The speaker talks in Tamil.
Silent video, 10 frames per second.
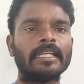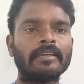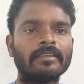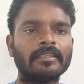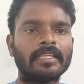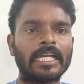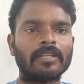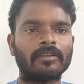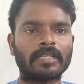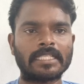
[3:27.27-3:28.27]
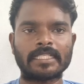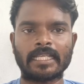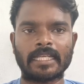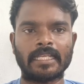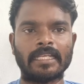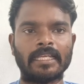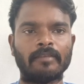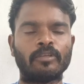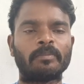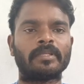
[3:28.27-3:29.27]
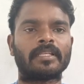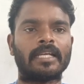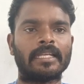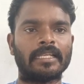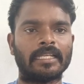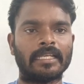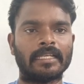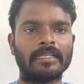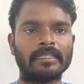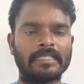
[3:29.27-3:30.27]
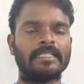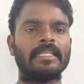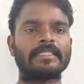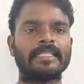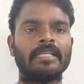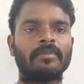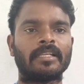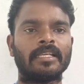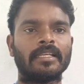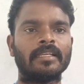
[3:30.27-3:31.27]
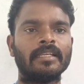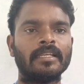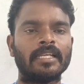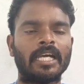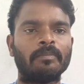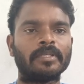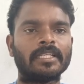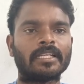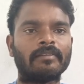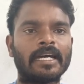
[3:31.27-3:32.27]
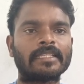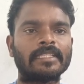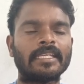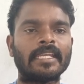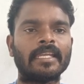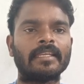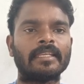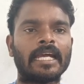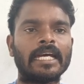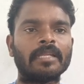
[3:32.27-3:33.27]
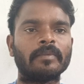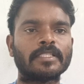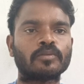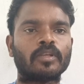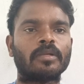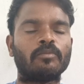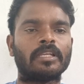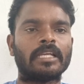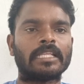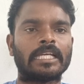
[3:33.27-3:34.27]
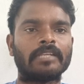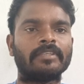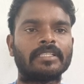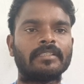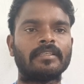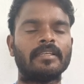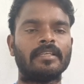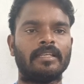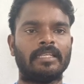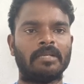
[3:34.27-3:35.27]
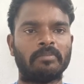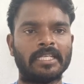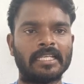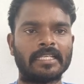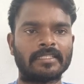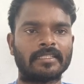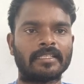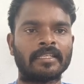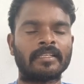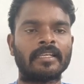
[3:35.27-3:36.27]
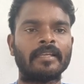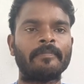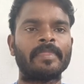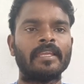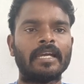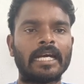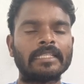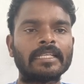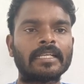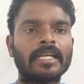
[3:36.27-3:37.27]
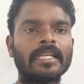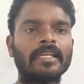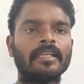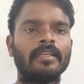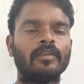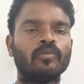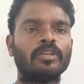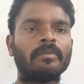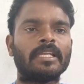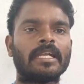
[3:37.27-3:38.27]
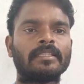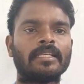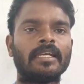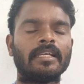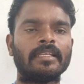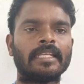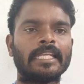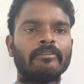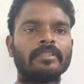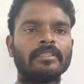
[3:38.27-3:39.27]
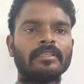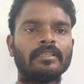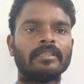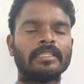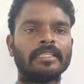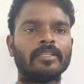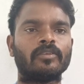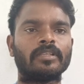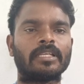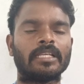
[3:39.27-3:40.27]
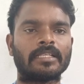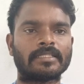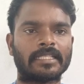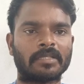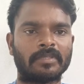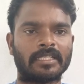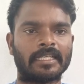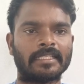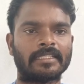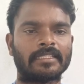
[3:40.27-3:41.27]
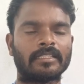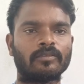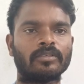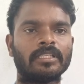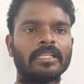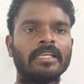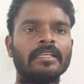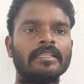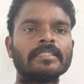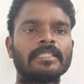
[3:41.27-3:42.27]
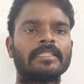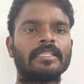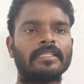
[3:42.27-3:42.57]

என்னை வந்து யாரும் கட்சிக்காரன் இல்லை உறுப்பினர் கார்டு இல்லை நான் சரியாக செயல்படலை அப்படின்ற வார்த்தையே யாருமே சொல்ல முடியாத அளவுக்கு நான் பணியாற்றியிருக்கேன்ற அதற்கான உரிமையாகத்தான் இன்றைக்கி வந்து அந்த ஈரோடு கிழக்கு சட்டமன்ற இடைத்தேர்தல் தொகுதியில் சீட்